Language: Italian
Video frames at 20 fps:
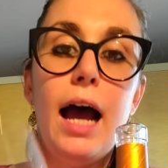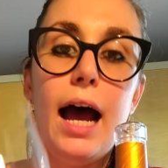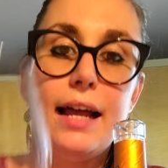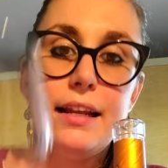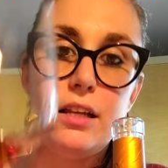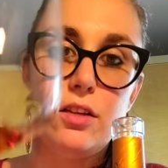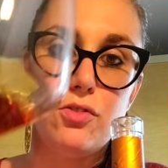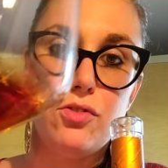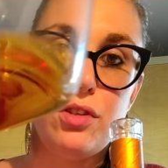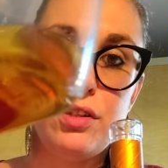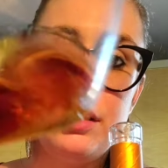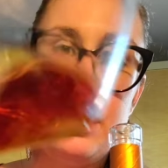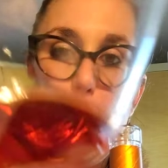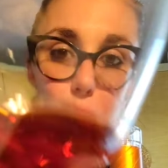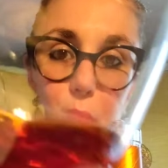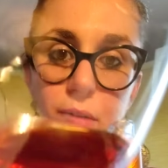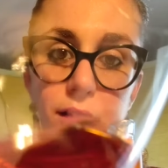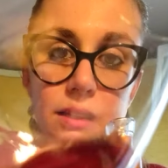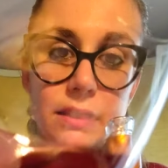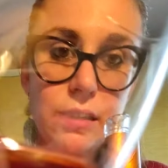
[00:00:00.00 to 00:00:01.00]
Adesso
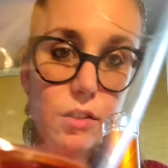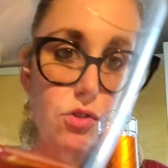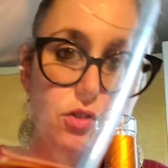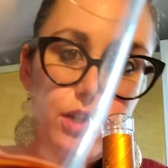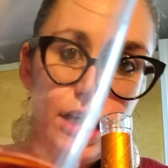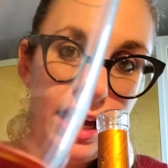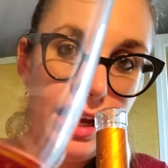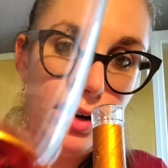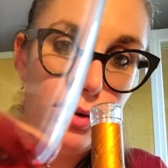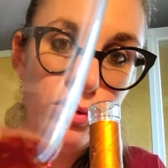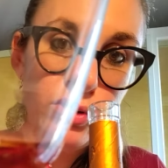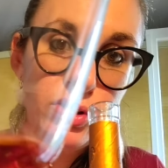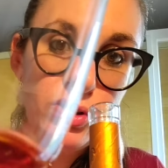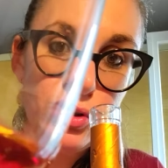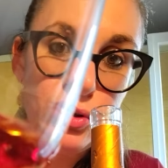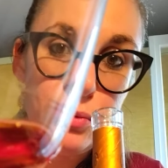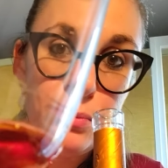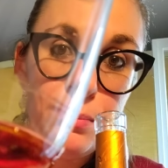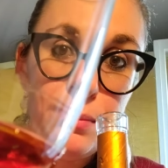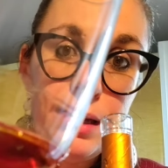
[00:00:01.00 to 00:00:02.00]
andiamo ad assaggiare
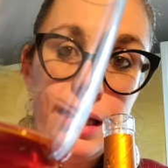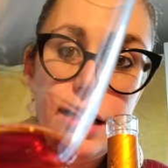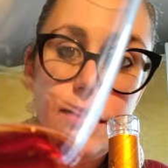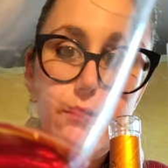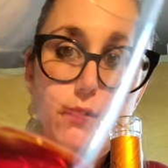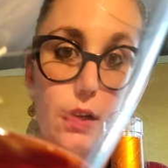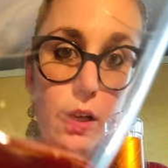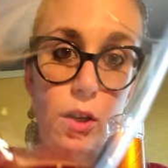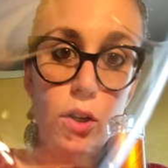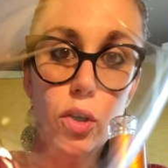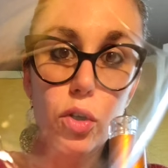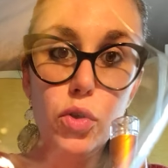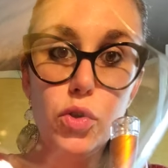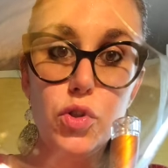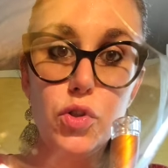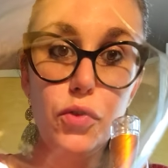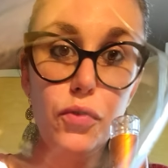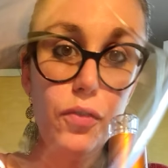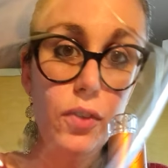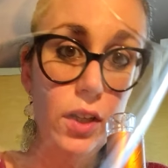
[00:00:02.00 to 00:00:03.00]
questo
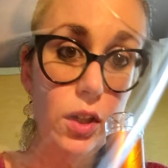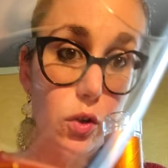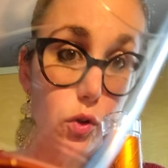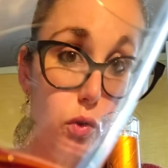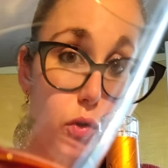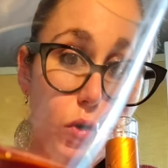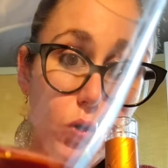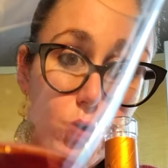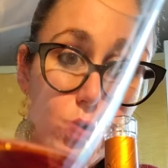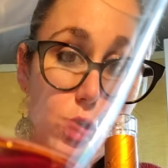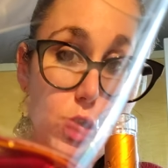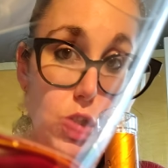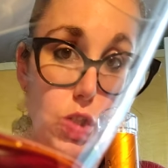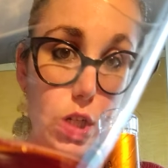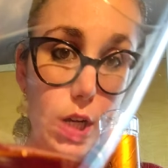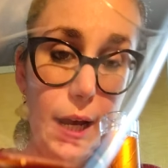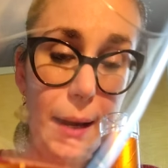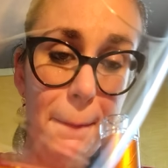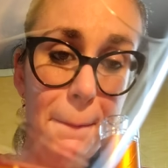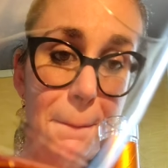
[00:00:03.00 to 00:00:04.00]
meraviglioso vino
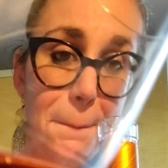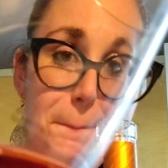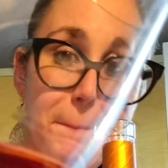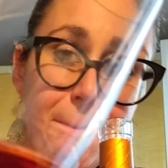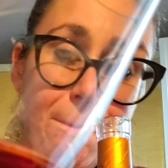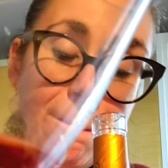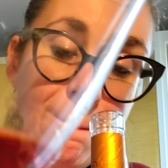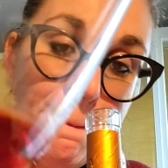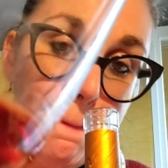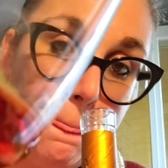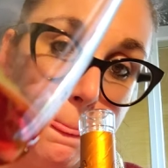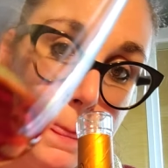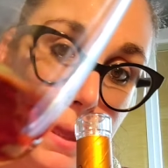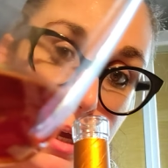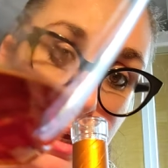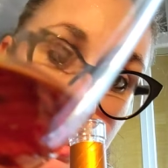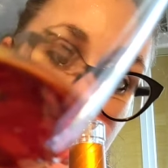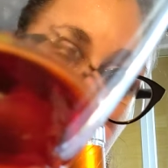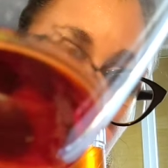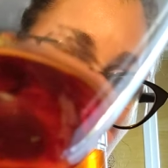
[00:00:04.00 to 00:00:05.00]
dolce
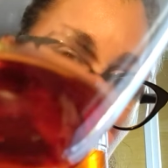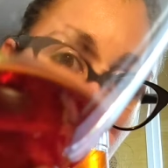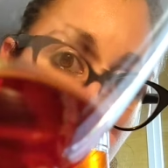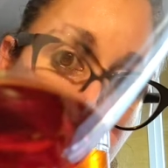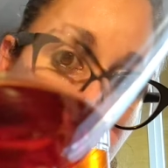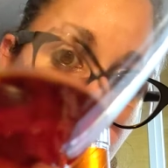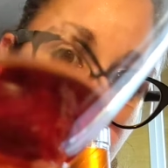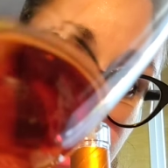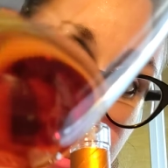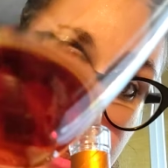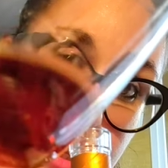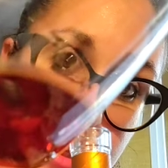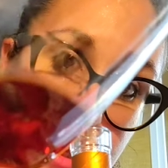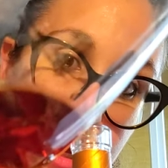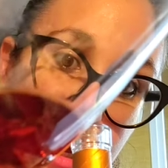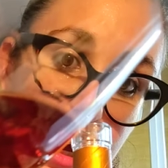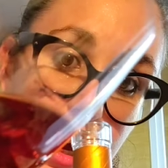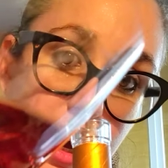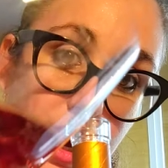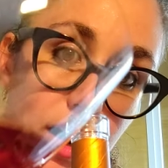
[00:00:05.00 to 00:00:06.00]
che come
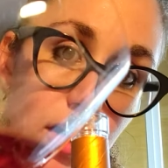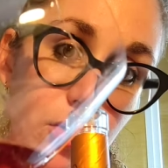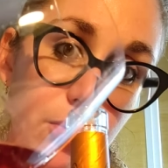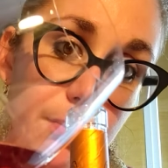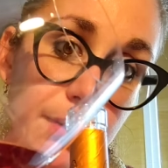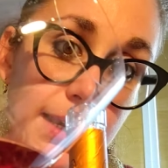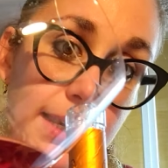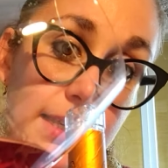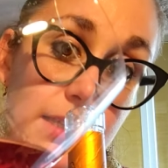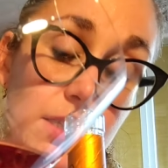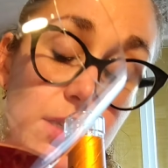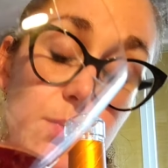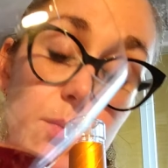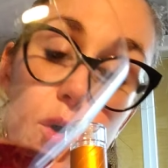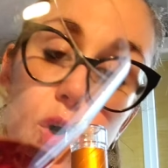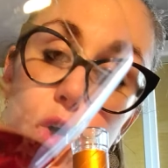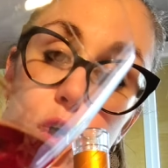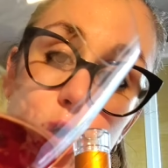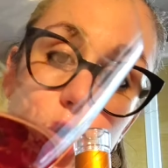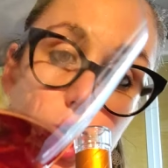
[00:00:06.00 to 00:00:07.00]
vedete ha un
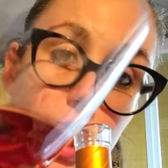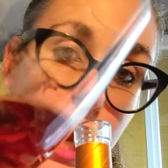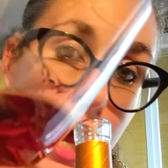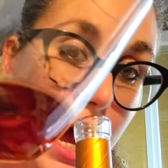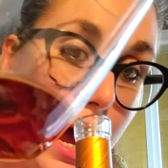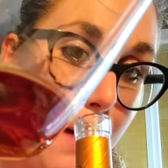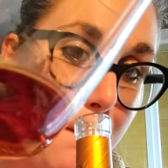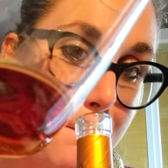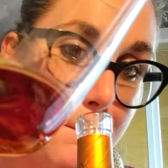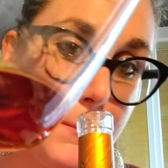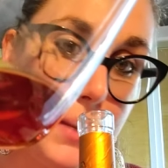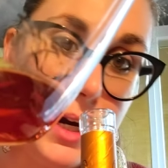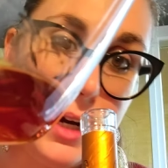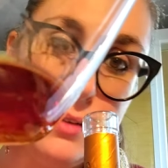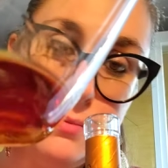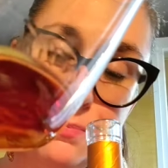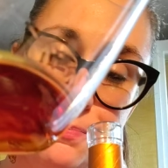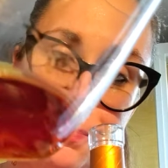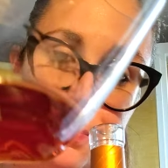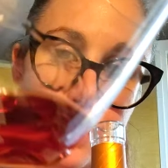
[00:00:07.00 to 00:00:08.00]
bellissimo color
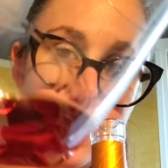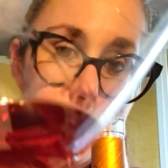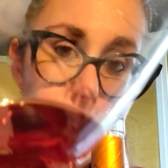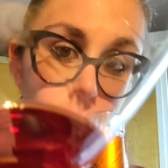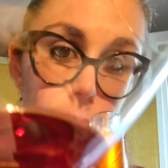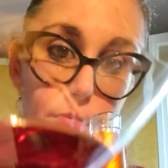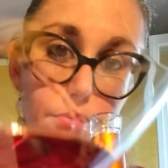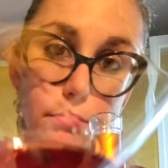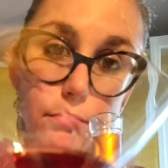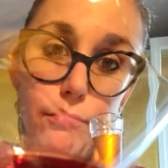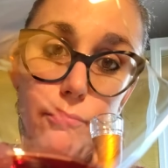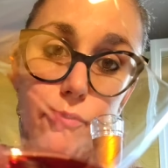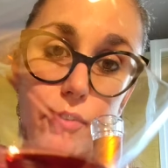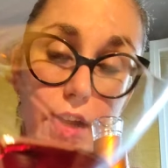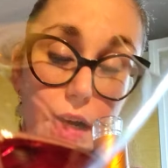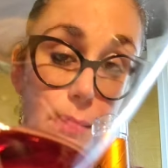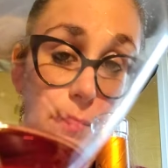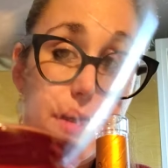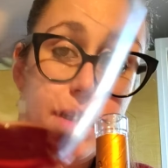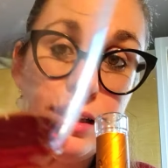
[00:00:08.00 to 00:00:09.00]
ambra,
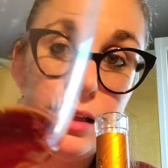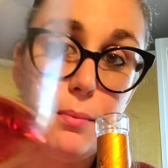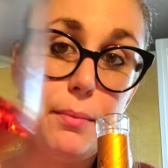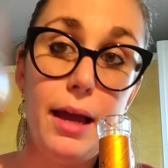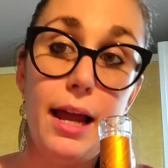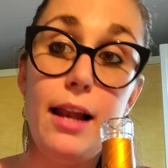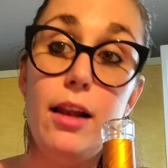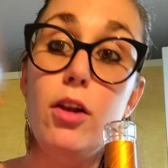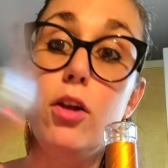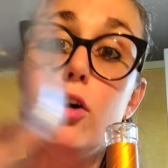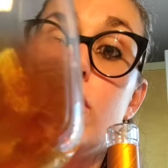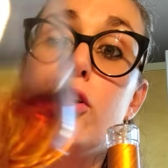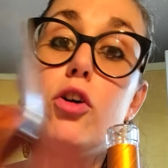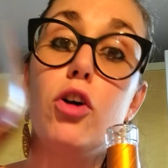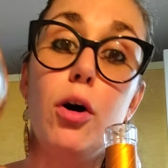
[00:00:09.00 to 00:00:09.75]
veramente bello.